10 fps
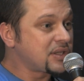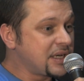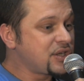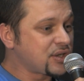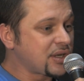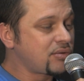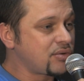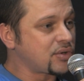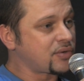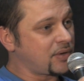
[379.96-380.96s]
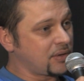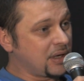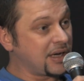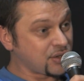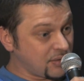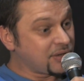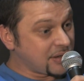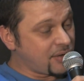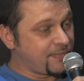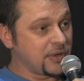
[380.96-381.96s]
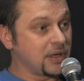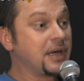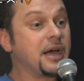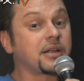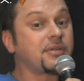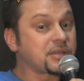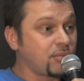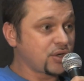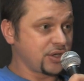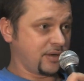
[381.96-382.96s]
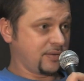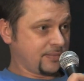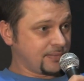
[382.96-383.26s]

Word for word: настоящее содружество, основанное на любви. Это возможно